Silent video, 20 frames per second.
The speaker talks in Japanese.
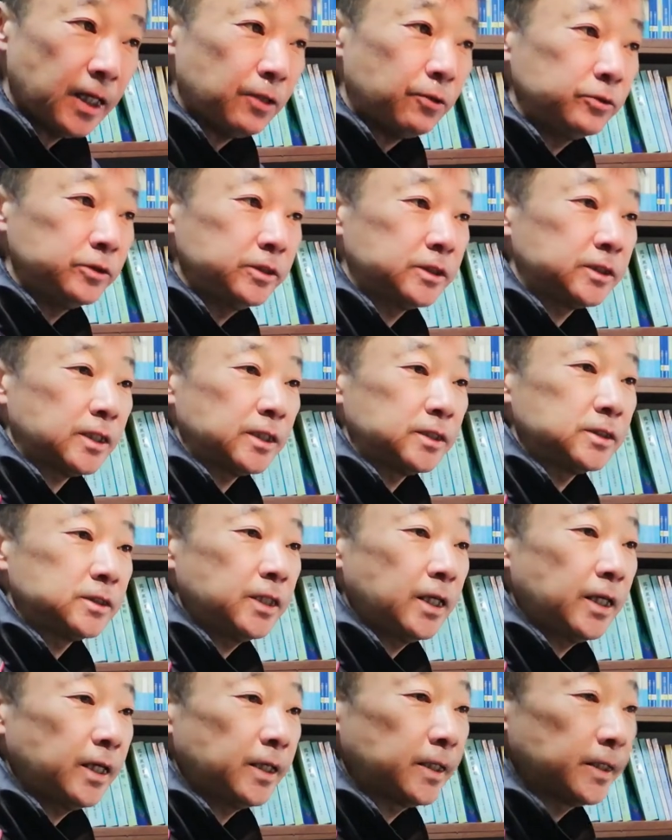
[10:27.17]
では本日はです
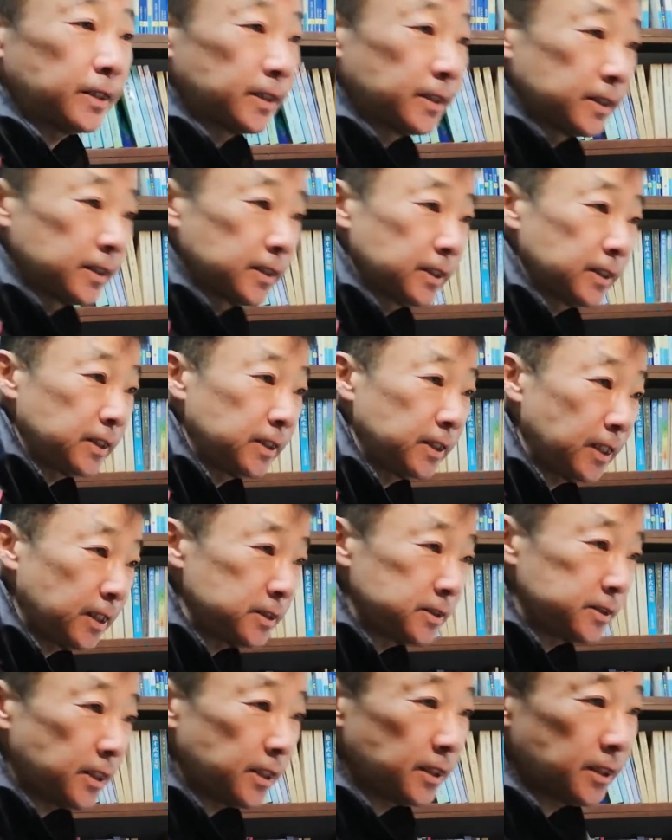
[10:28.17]
ね、紀
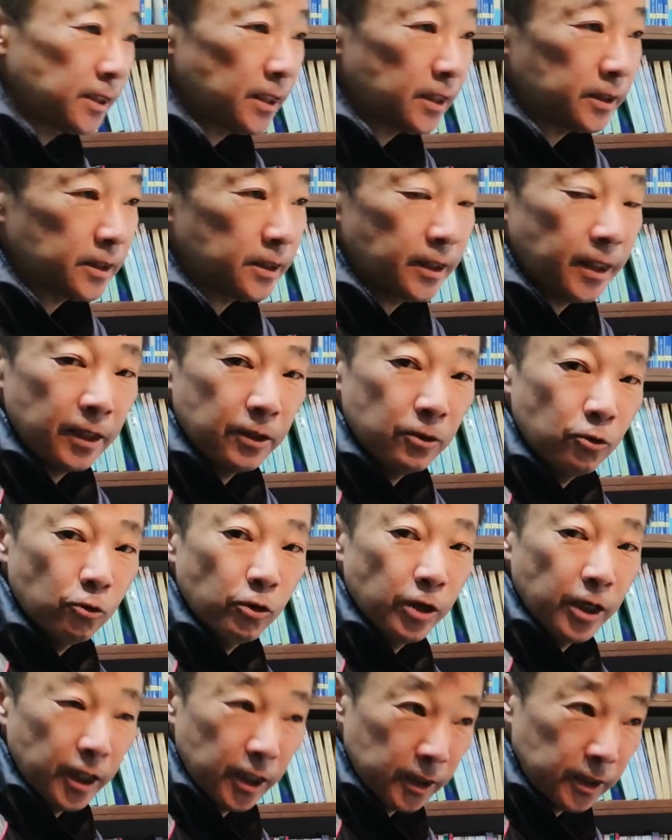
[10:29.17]
元前から紀元後
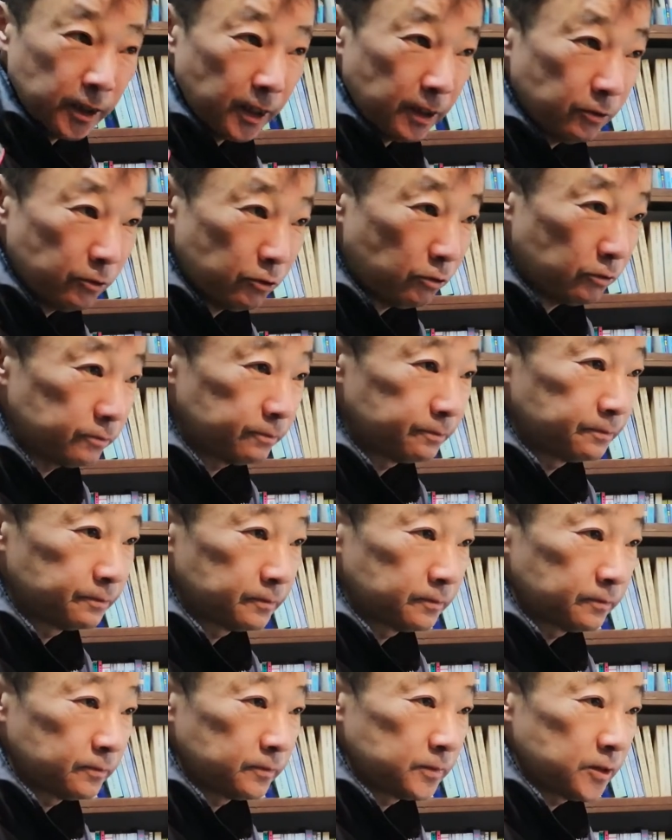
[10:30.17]
を経ての
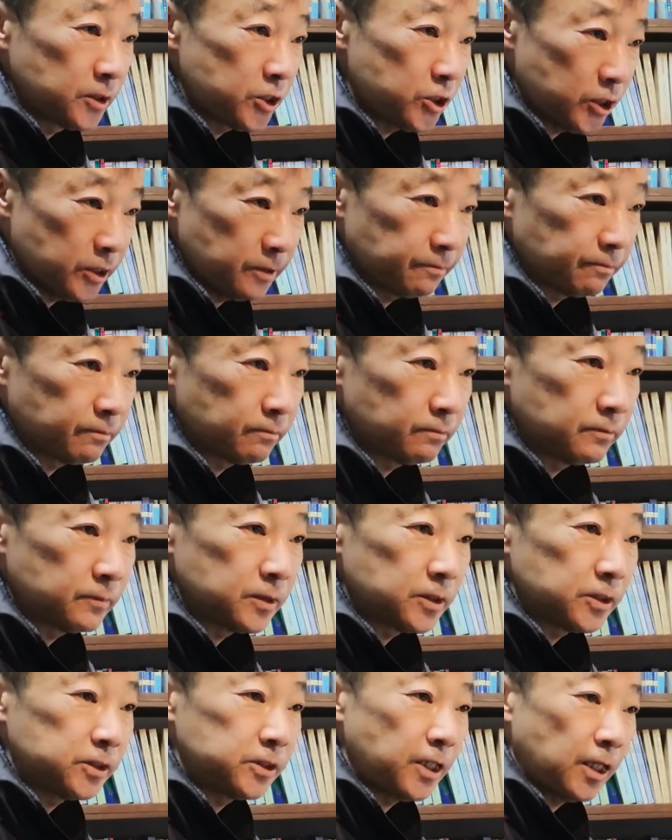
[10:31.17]
秦、
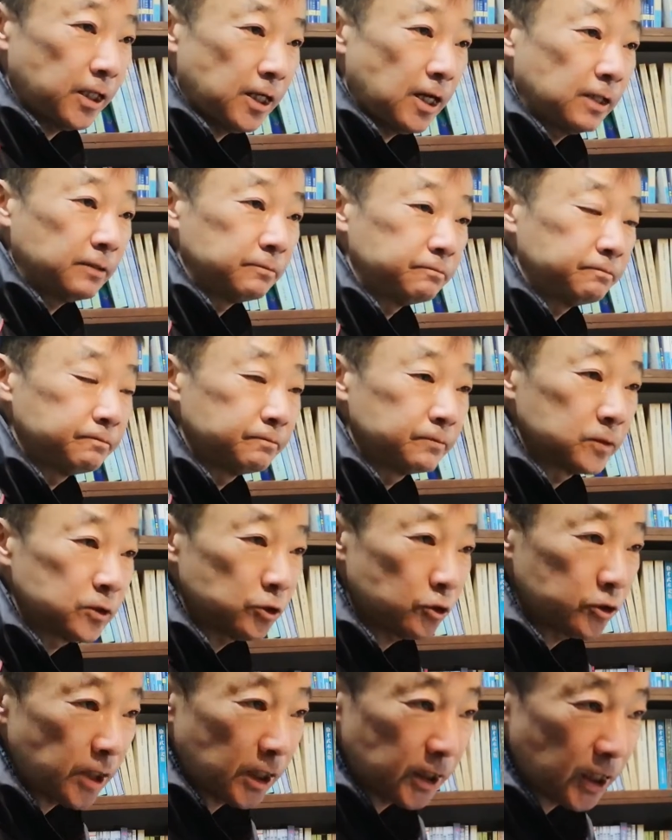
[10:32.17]
前漢、
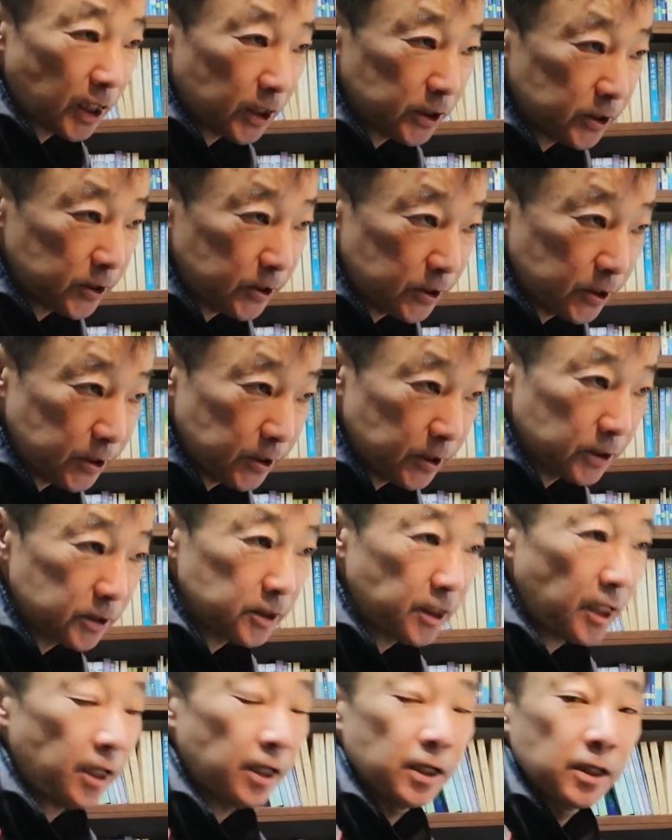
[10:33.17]
そして新しい秦で
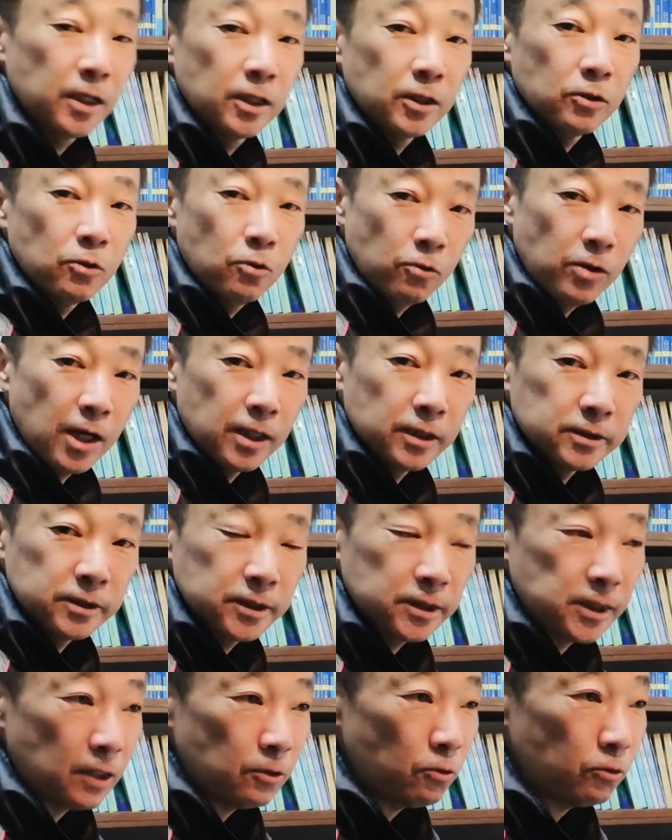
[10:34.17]
すね、後漢、
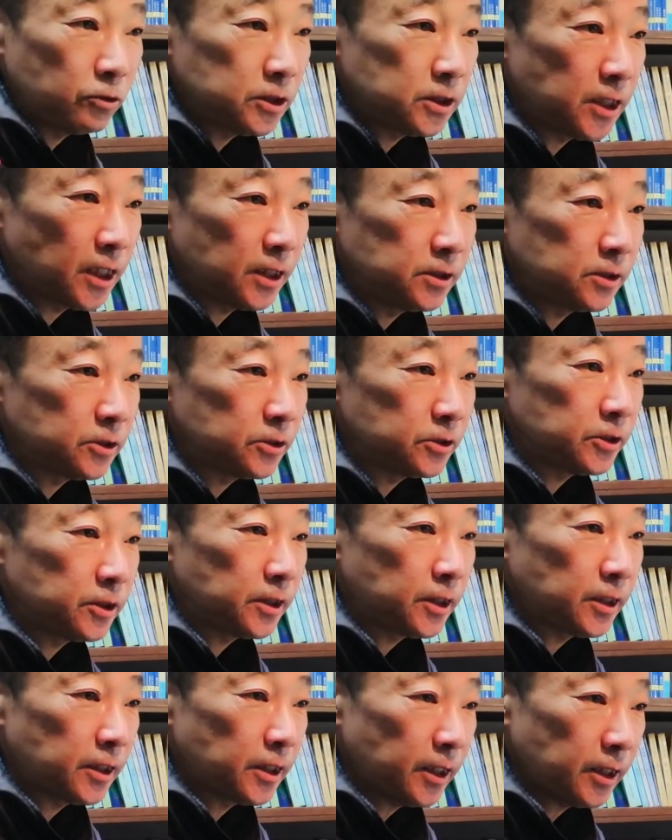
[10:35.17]
三国時代につ
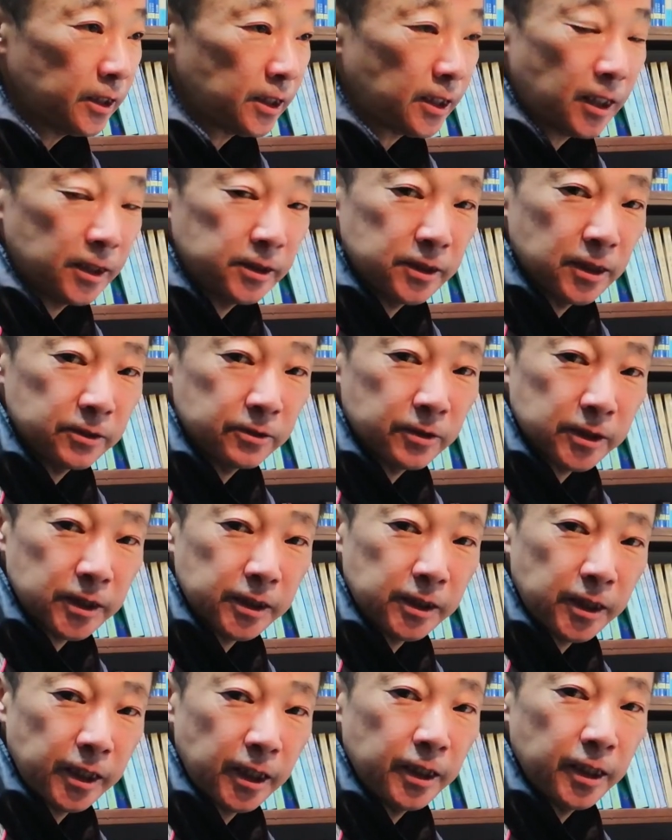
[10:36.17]
いて解説さ
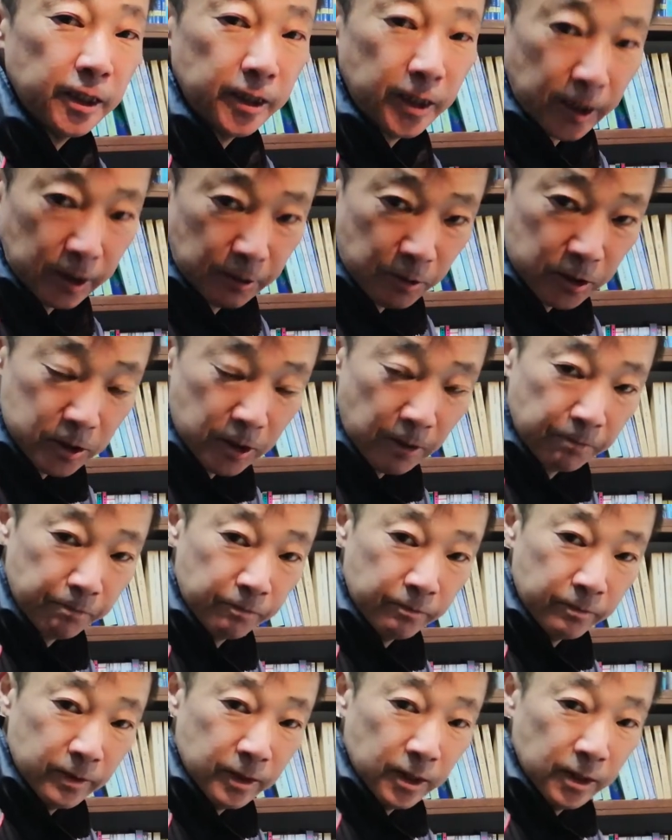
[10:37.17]
せていただきました。
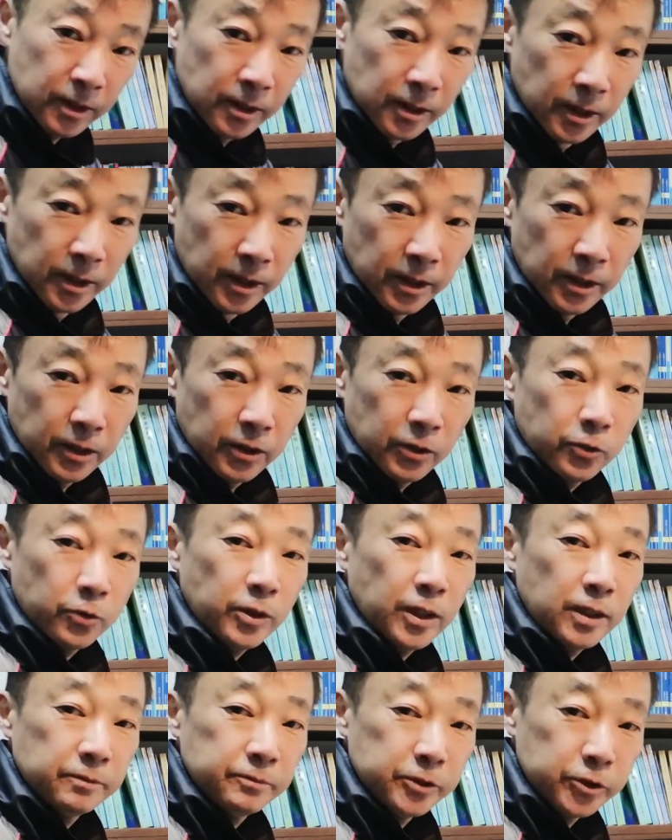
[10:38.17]

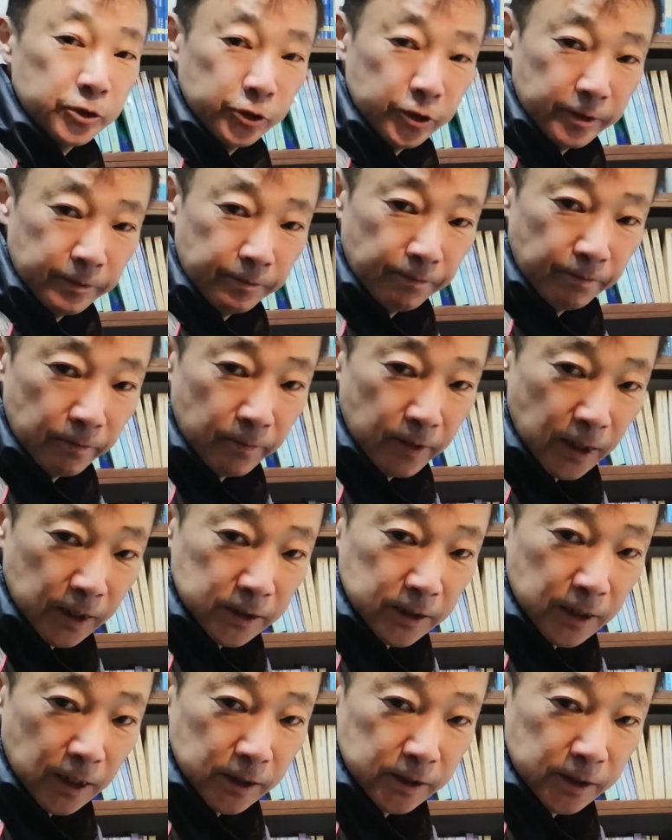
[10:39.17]
横浜 VZ、
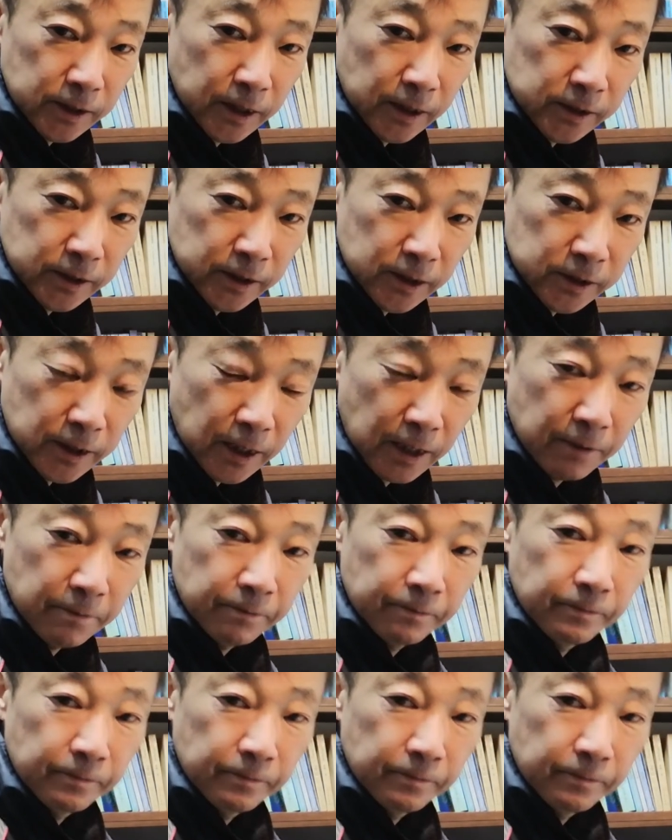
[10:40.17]
鳴沢誠治でした。